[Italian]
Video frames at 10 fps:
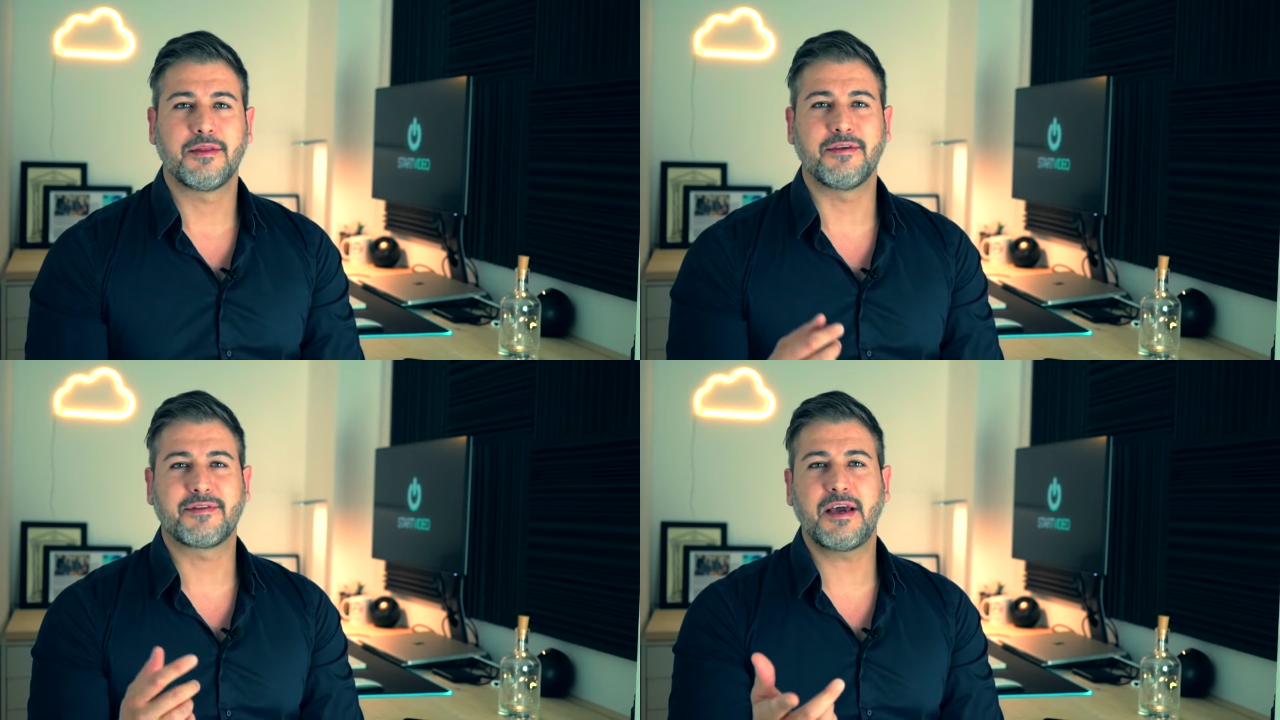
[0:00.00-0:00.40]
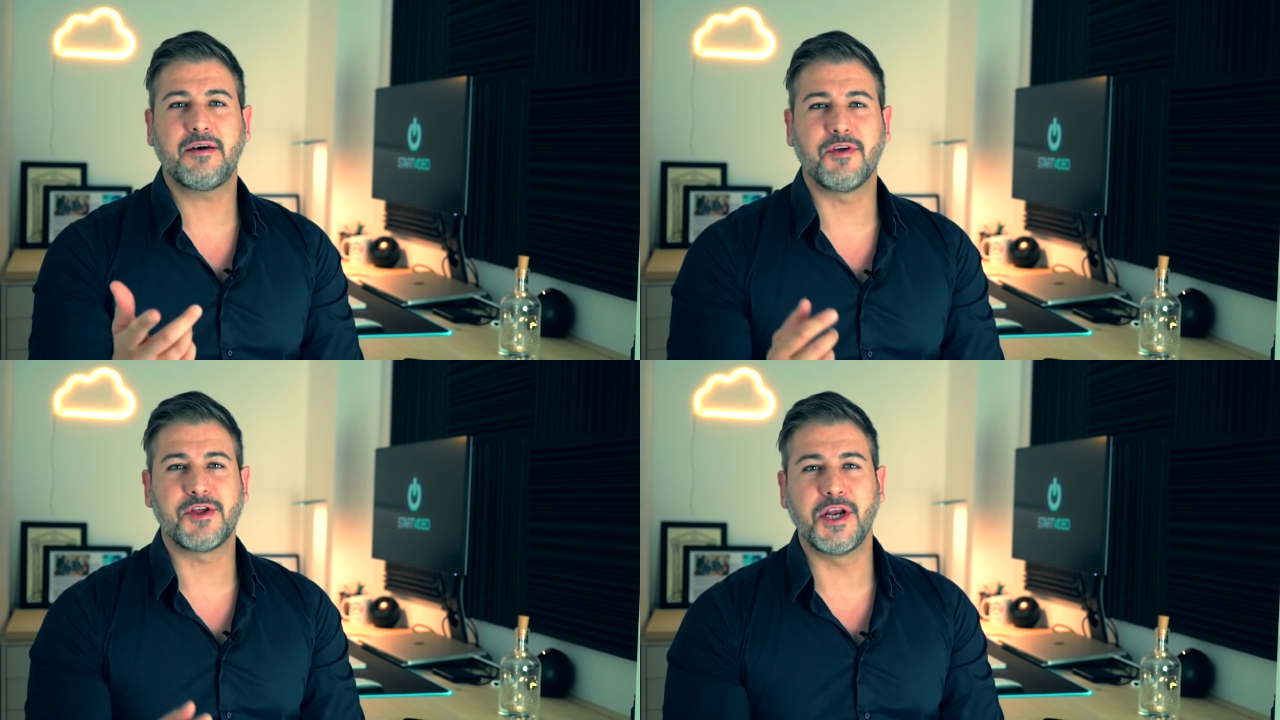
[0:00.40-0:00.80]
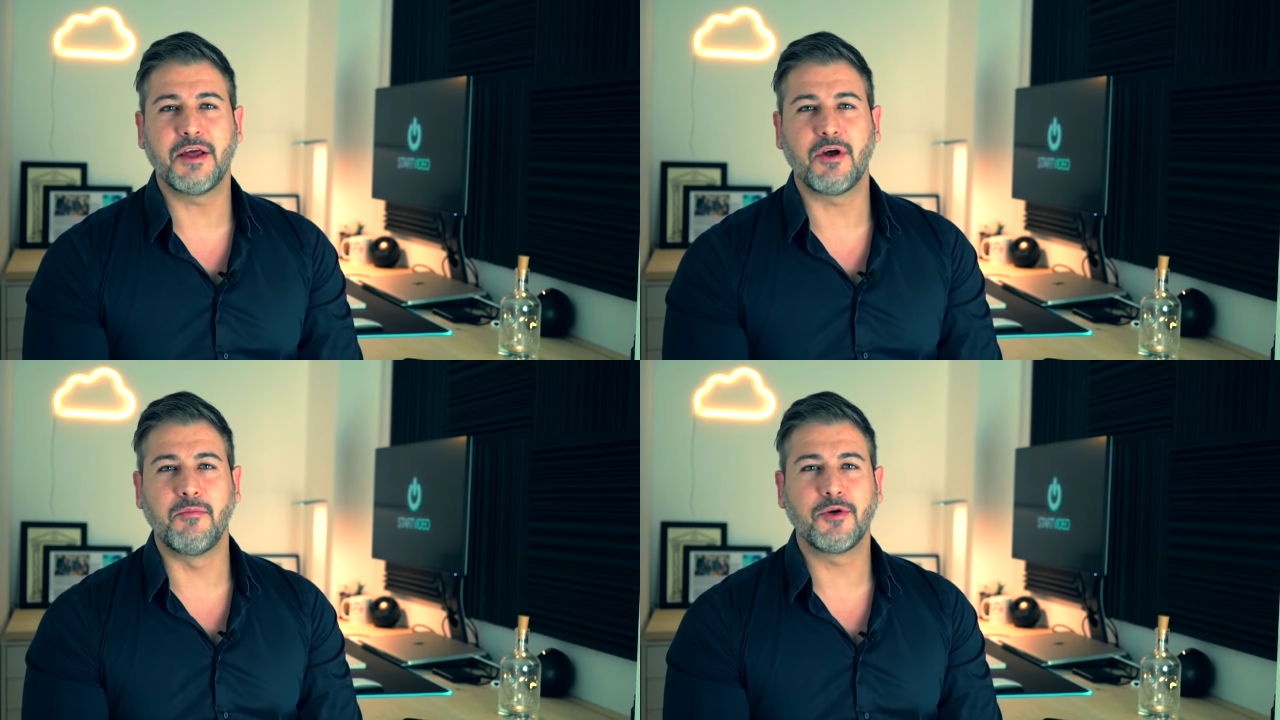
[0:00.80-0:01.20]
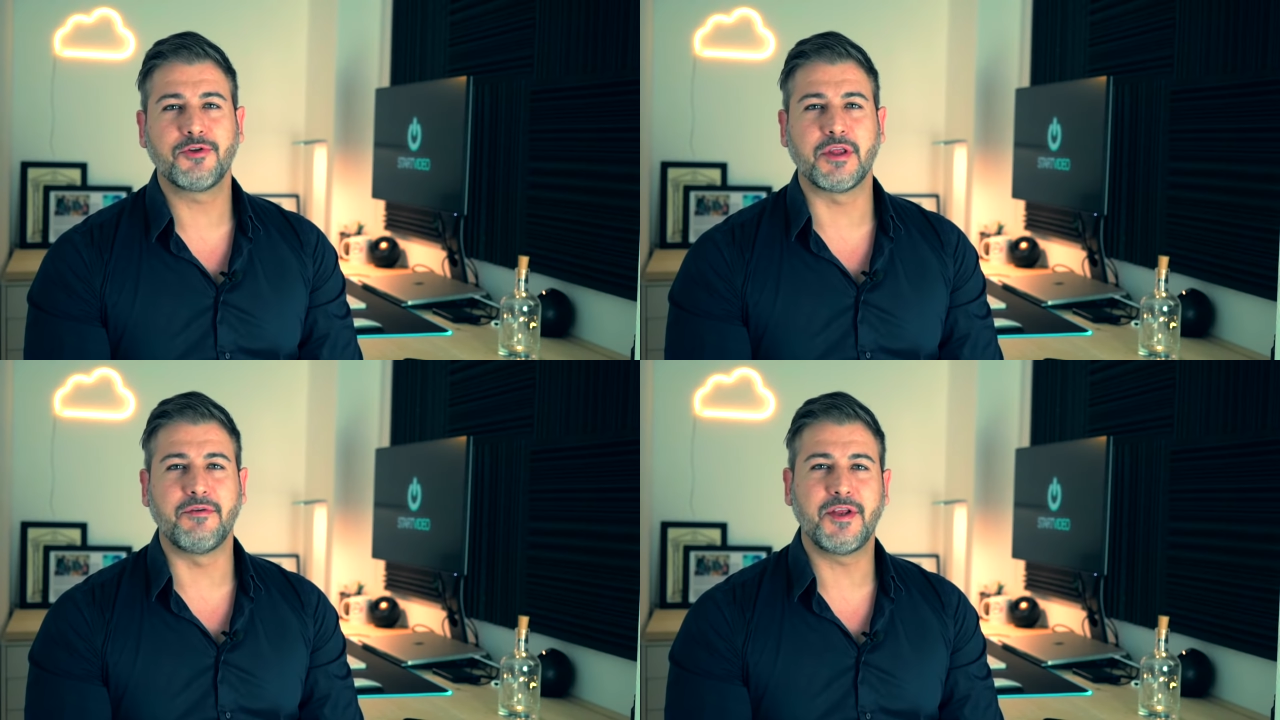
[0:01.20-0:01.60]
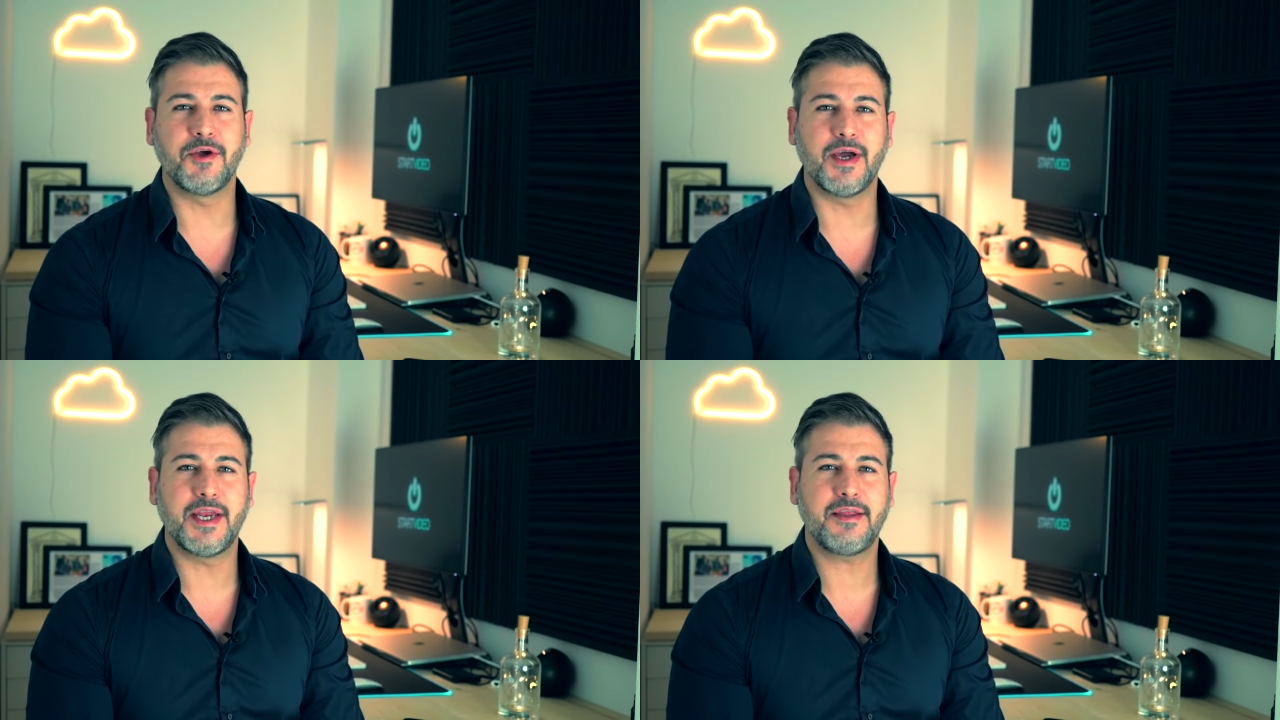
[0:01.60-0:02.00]
Ti stai avvicinando al mondo del
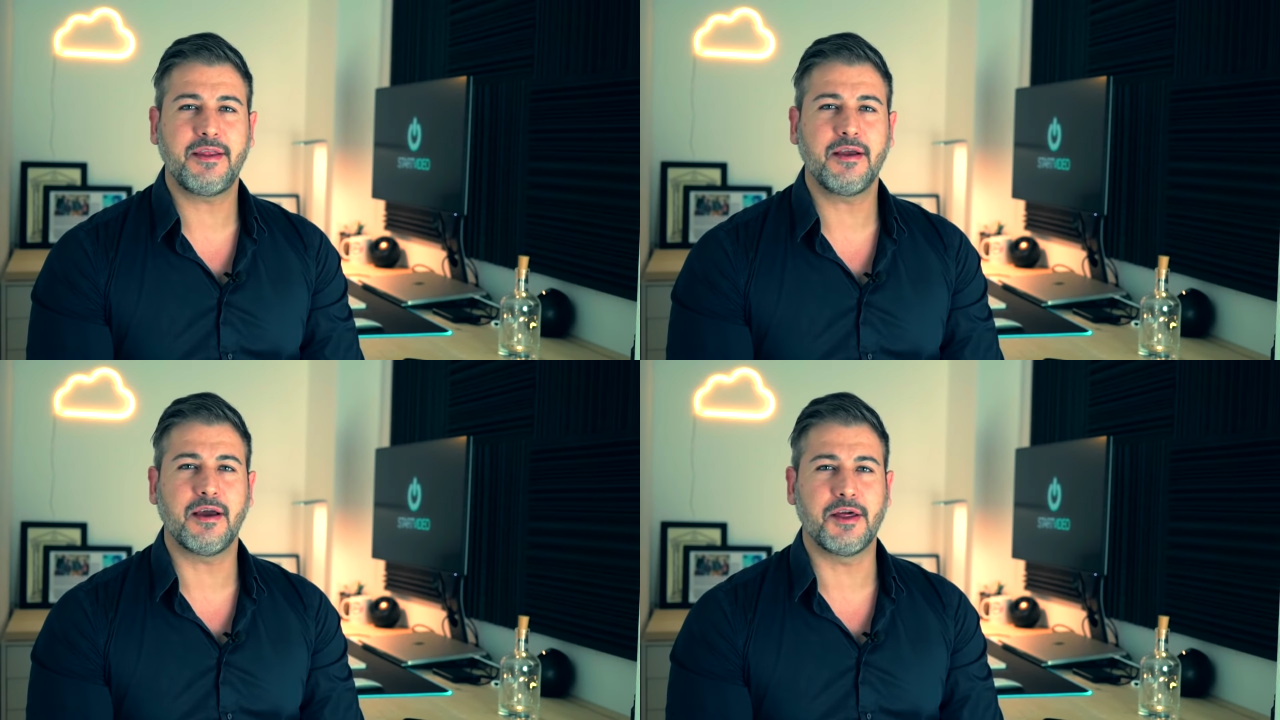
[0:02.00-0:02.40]
video editing